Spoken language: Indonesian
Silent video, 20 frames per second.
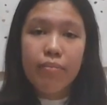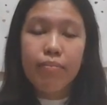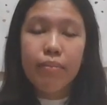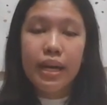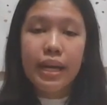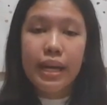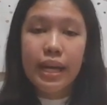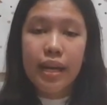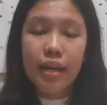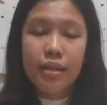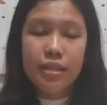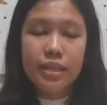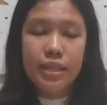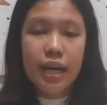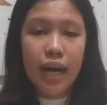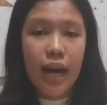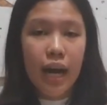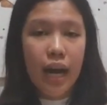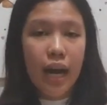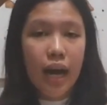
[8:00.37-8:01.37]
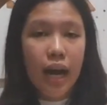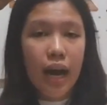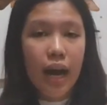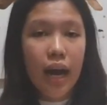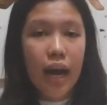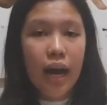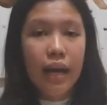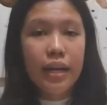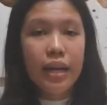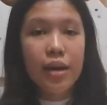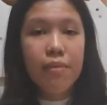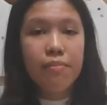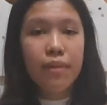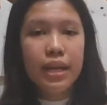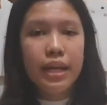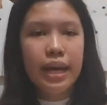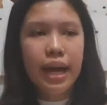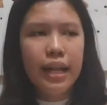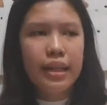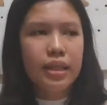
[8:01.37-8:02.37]
melihat, jika Anda
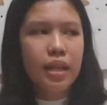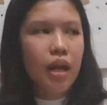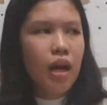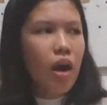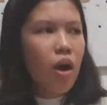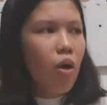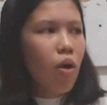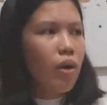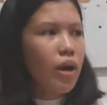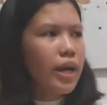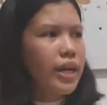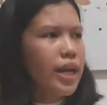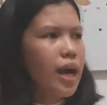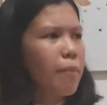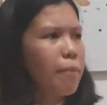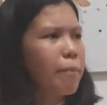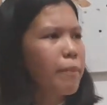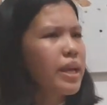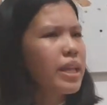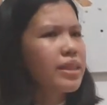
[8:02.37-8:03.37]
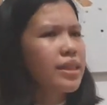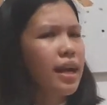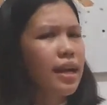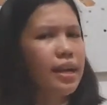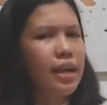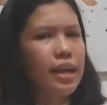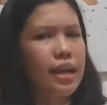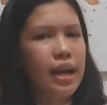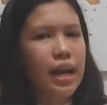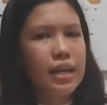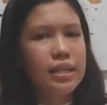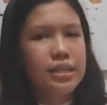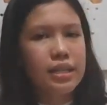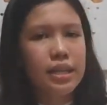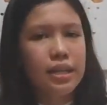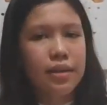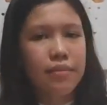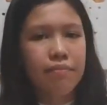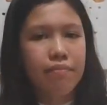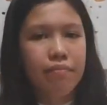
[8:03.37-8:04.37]
melihat orang yang pintar dan
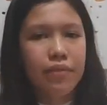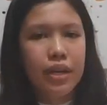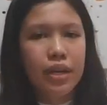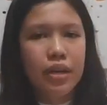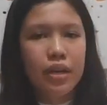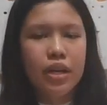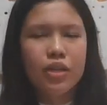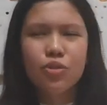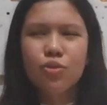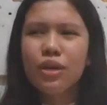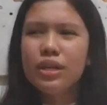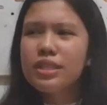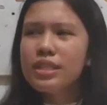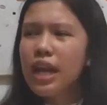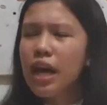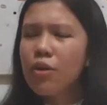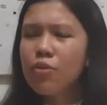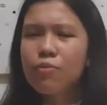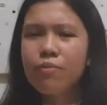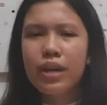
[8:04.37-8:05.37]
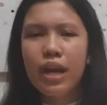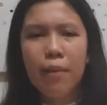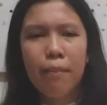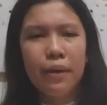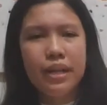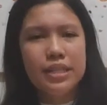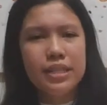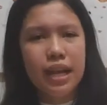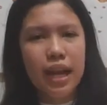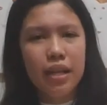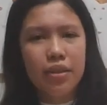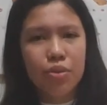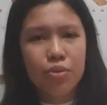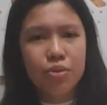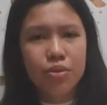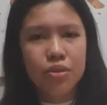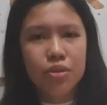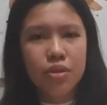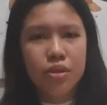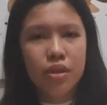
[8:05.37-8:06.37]
rajin dan juga selalu mendapat 100,
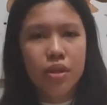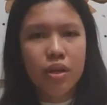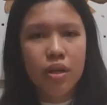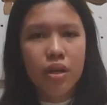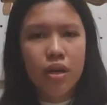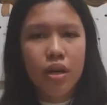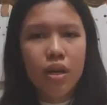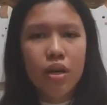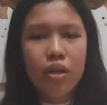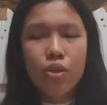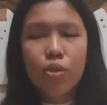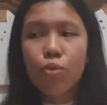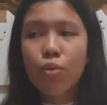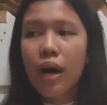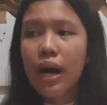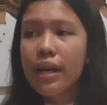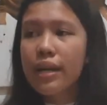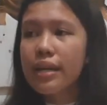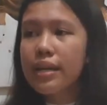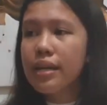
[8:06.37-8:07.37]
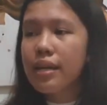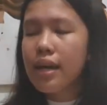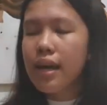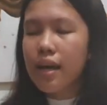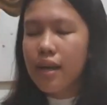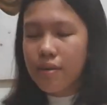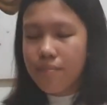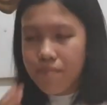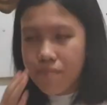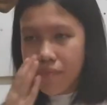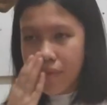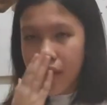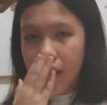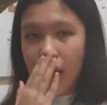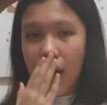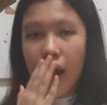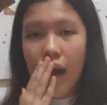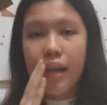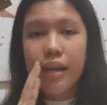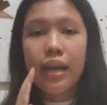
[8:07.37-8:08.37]
Tuhan
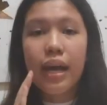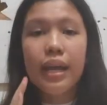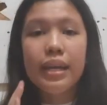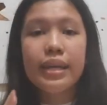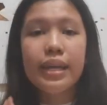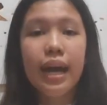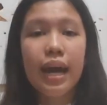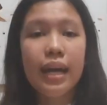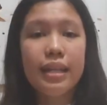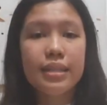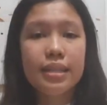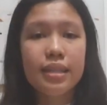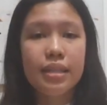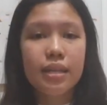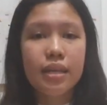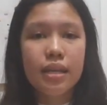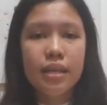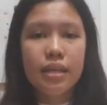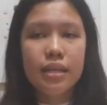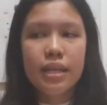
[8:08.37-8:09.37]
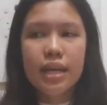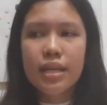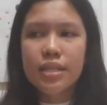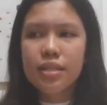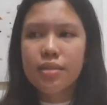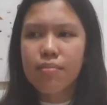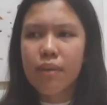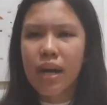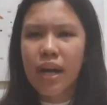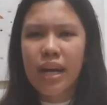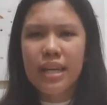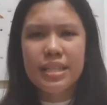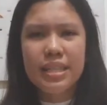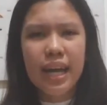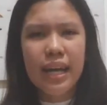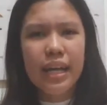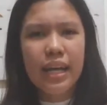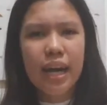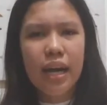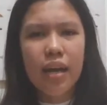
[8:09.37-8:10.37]
Anda lihat dia sebagai
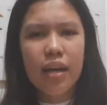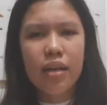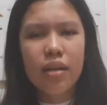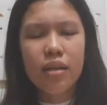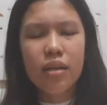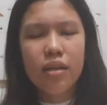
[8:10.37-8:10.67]
saingan,